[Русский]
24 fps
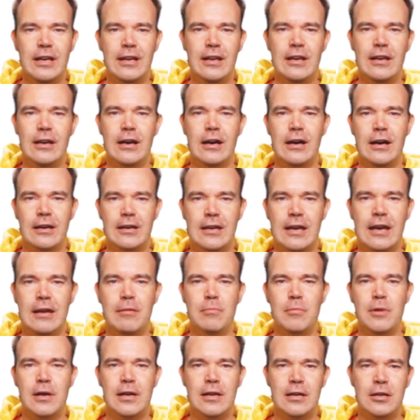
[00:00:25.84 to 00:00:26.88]
потому что им
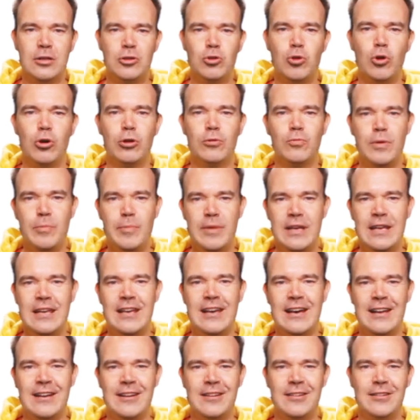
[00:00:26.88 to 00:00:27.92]
явно нравилось
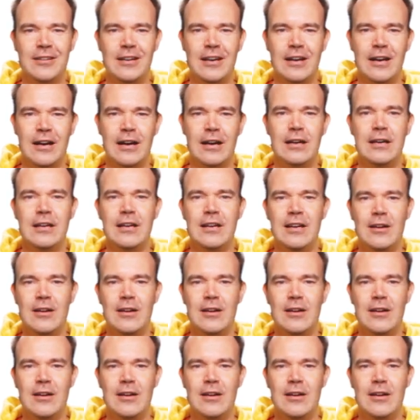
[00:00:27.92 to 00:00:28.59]
это uh, занятие.